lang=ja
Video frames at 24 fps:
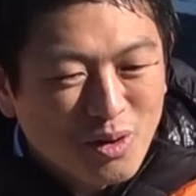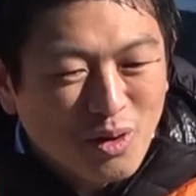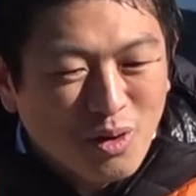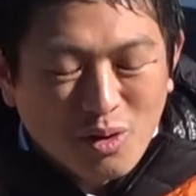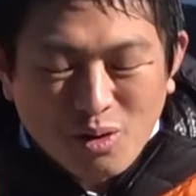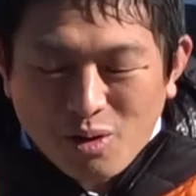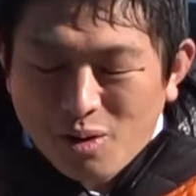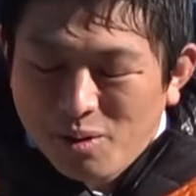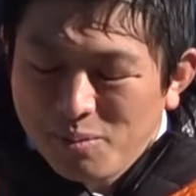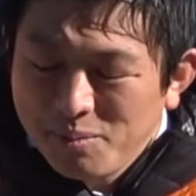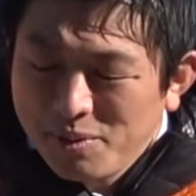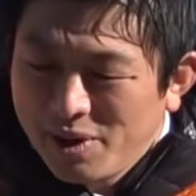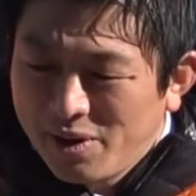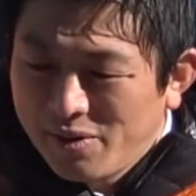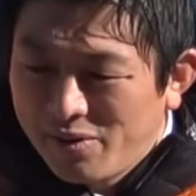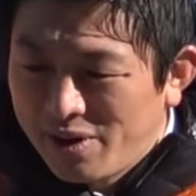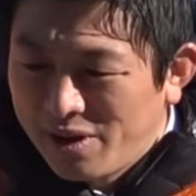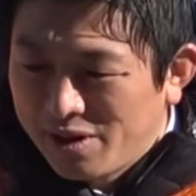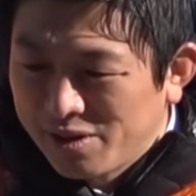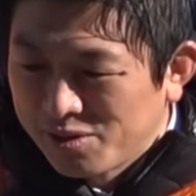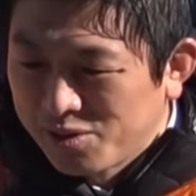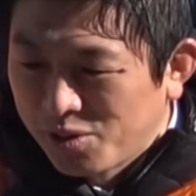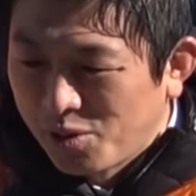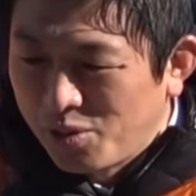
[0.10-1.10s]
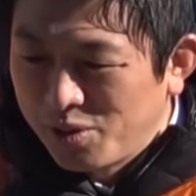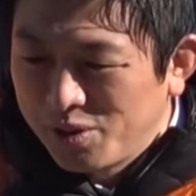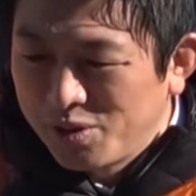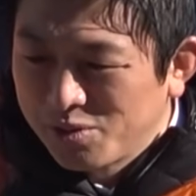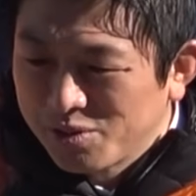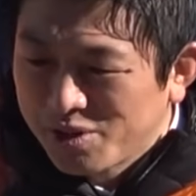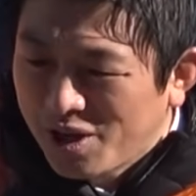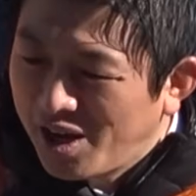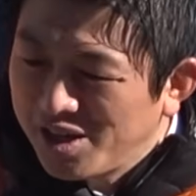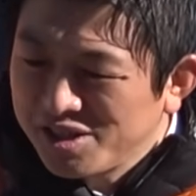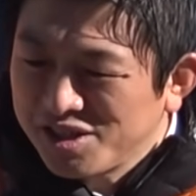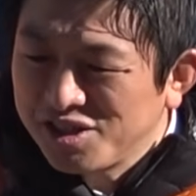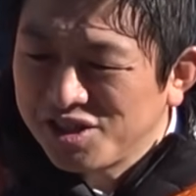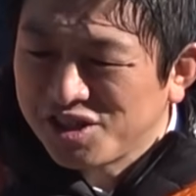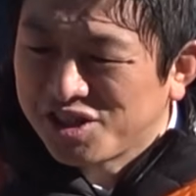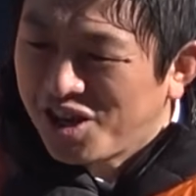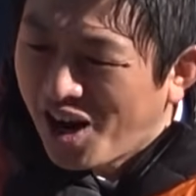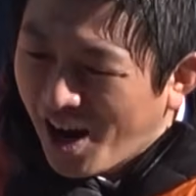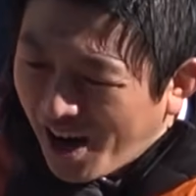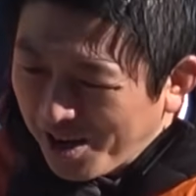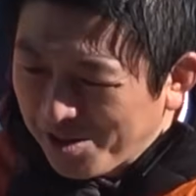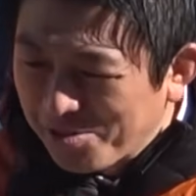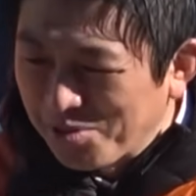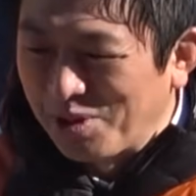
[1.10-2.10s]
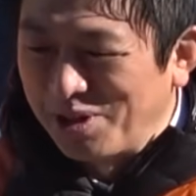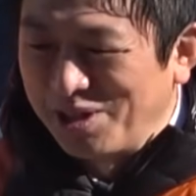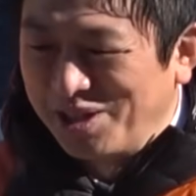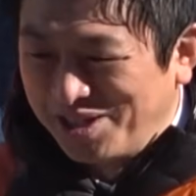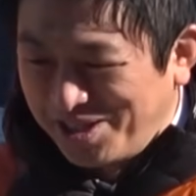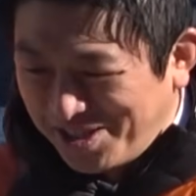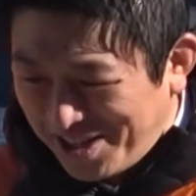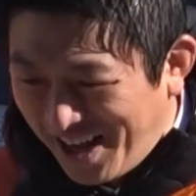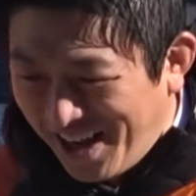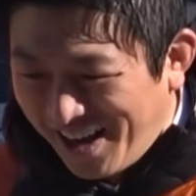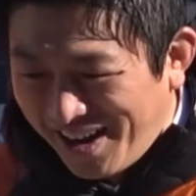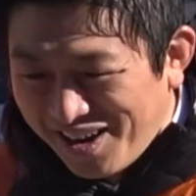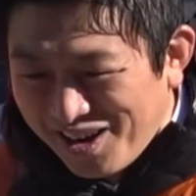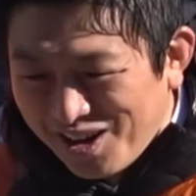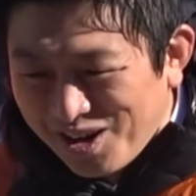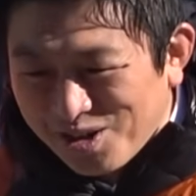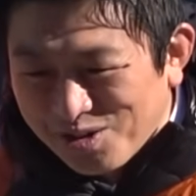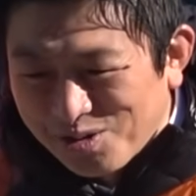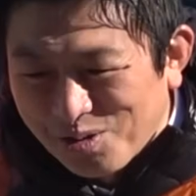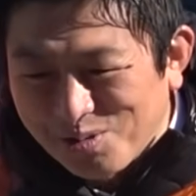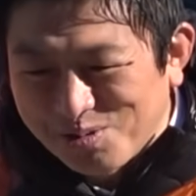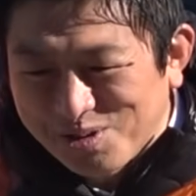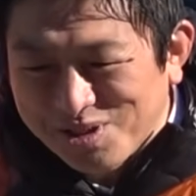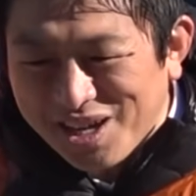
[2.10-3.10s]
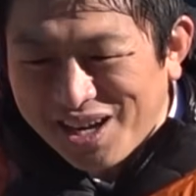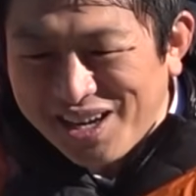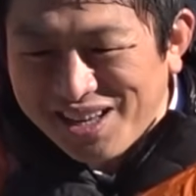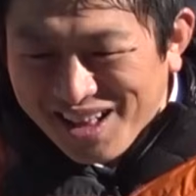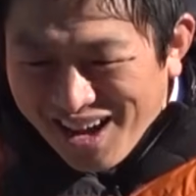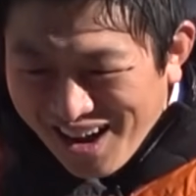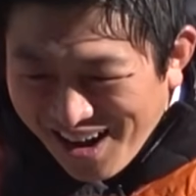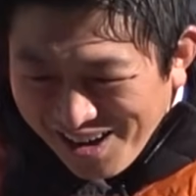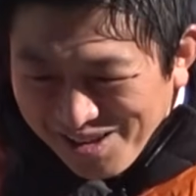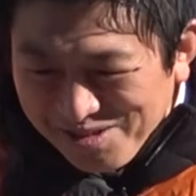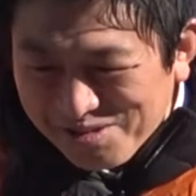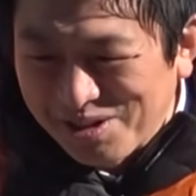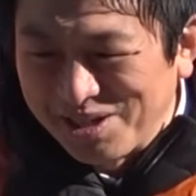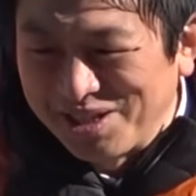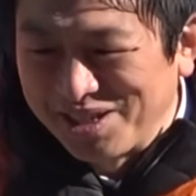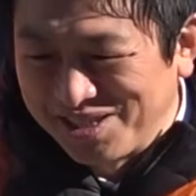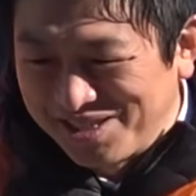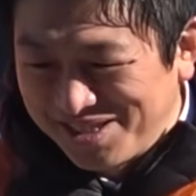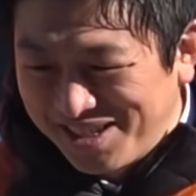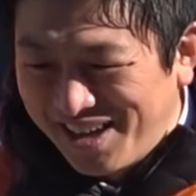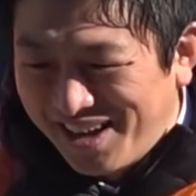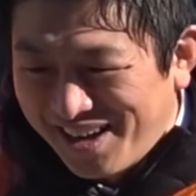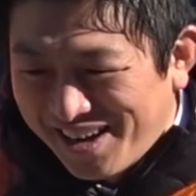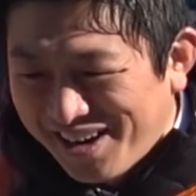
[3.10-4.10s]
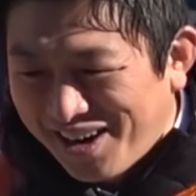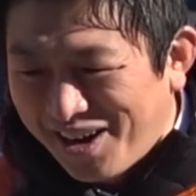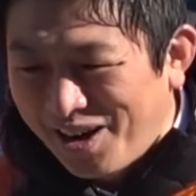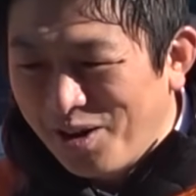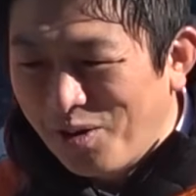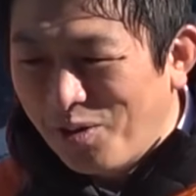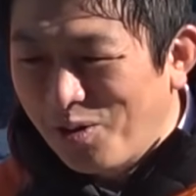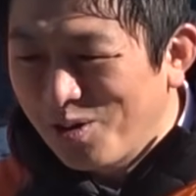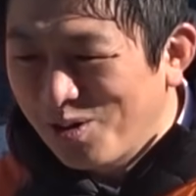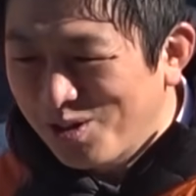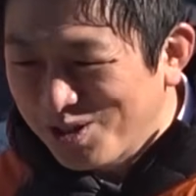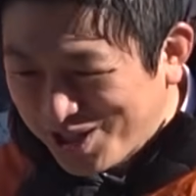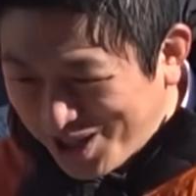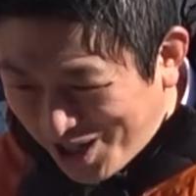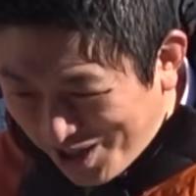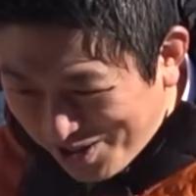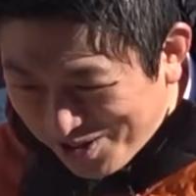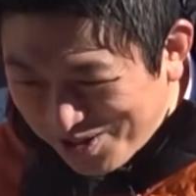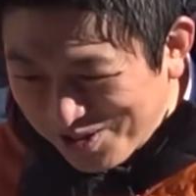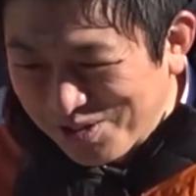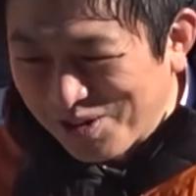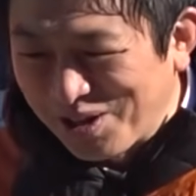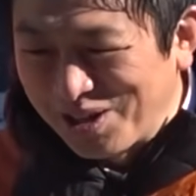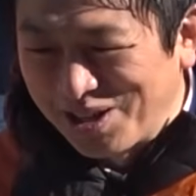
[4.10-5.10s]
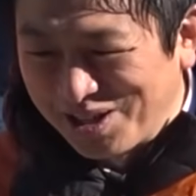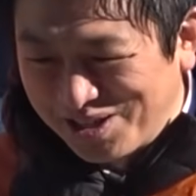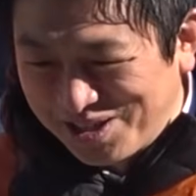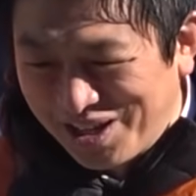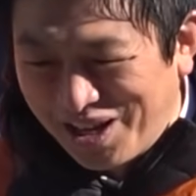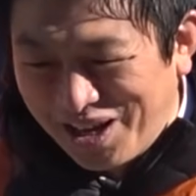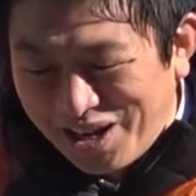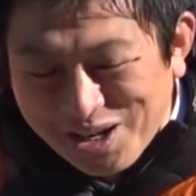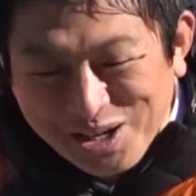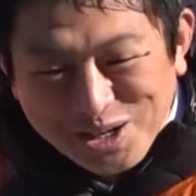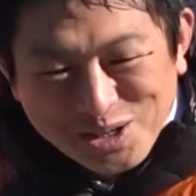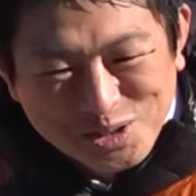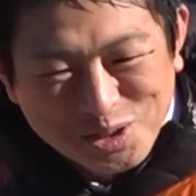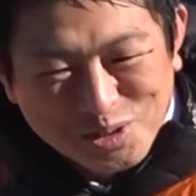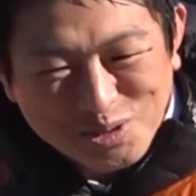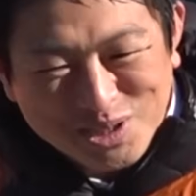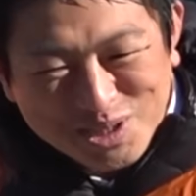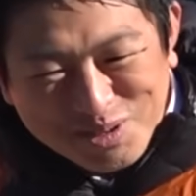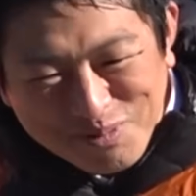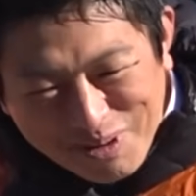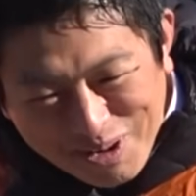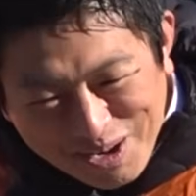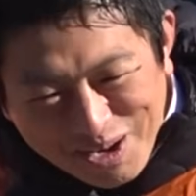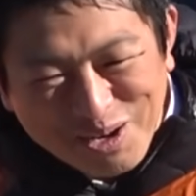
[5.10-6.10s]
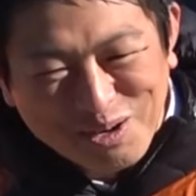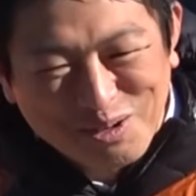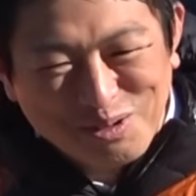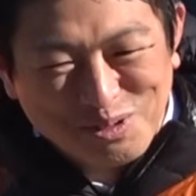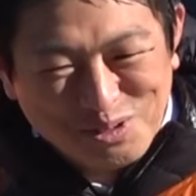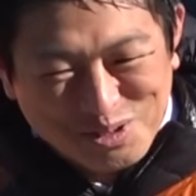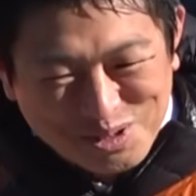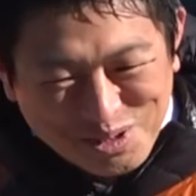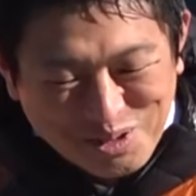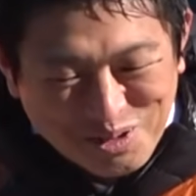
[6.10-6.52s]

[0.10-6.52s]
んか神谷は東洋を大事にしないとかですね、独裁だとかですね、金横領してるとかですね、そっちばっかり来るんで